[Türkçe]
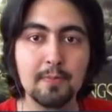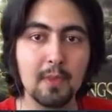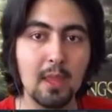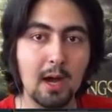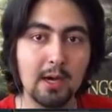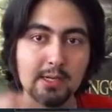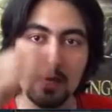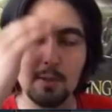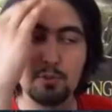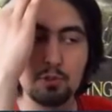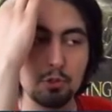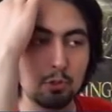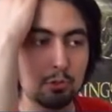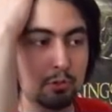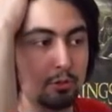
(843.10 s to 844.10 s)
Harika bir
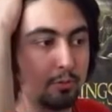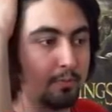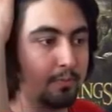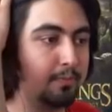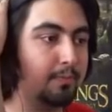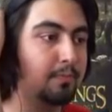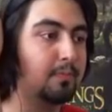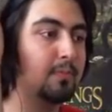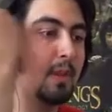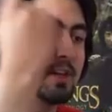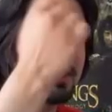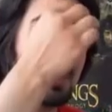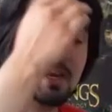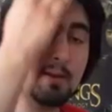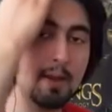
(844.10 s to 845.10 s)
şey olur.
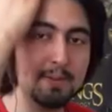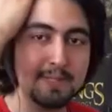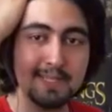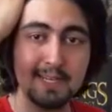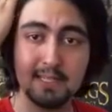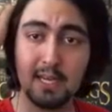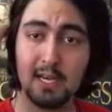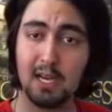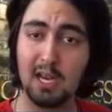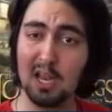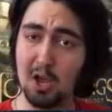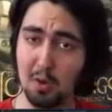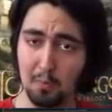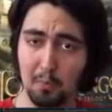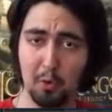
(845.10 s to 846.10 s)
Şey gibi yapsın yani. Hani
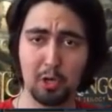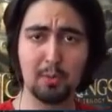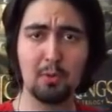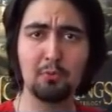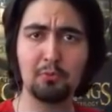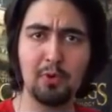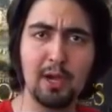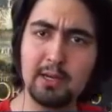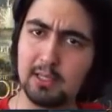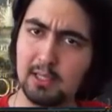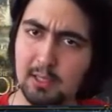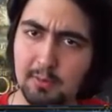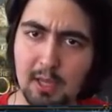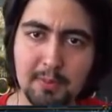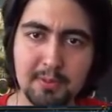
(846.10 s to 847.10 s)
Pokemon Fire Red
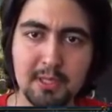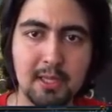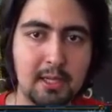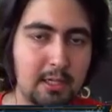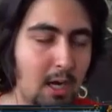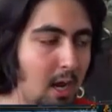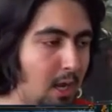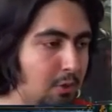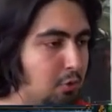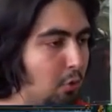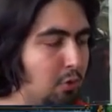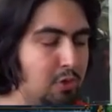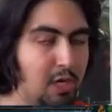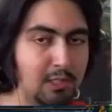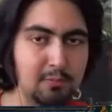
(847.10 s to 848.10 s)
gibi yapsalar
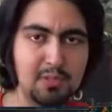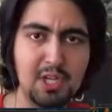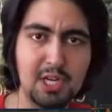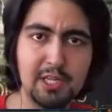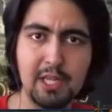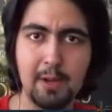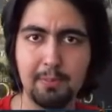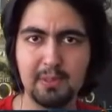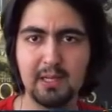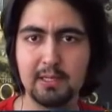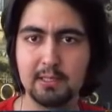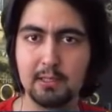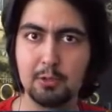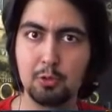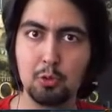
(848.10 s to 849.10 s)
çok rahat bir şekilde yapılır
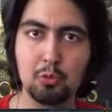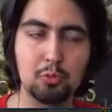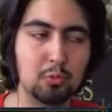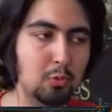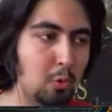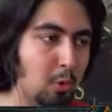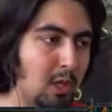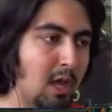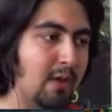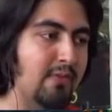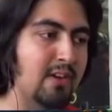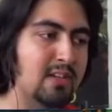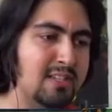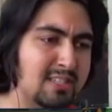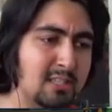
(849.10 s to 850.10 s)
aslında. Çok kolay
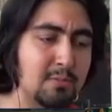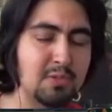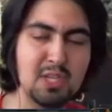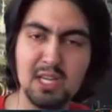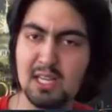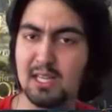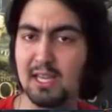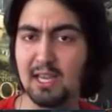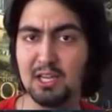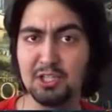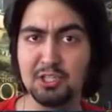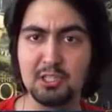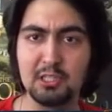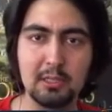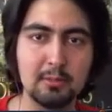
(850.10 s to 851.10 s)
ve hızlı bir şekilde
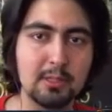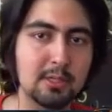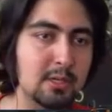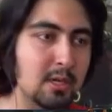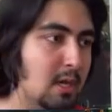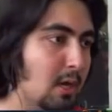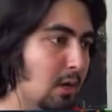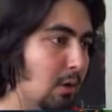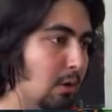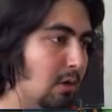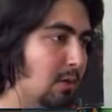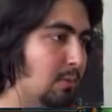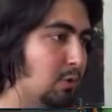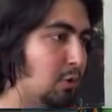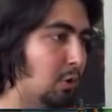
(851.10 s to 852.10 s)
geliştirilebilir.
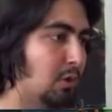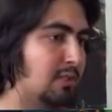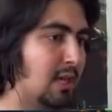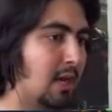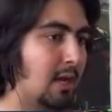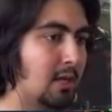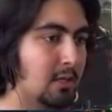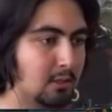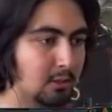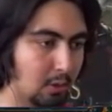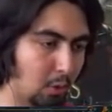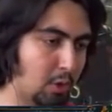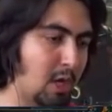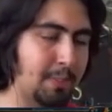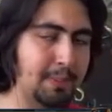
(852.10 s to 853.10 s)
Öyle bir şey olsa.
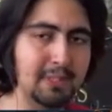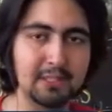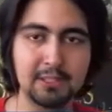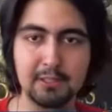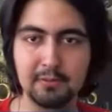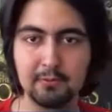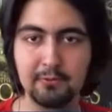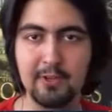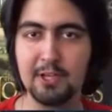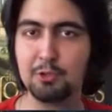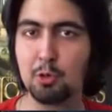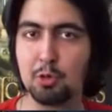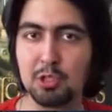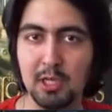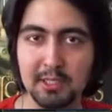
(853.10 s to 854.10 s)
O yapılır. Ve
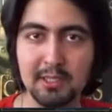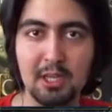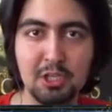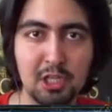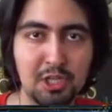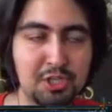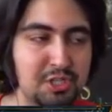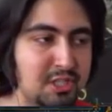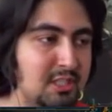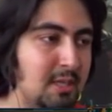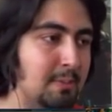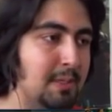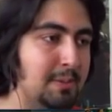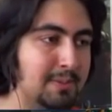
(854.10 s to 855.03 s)
çok rahatla çalışır sistemler.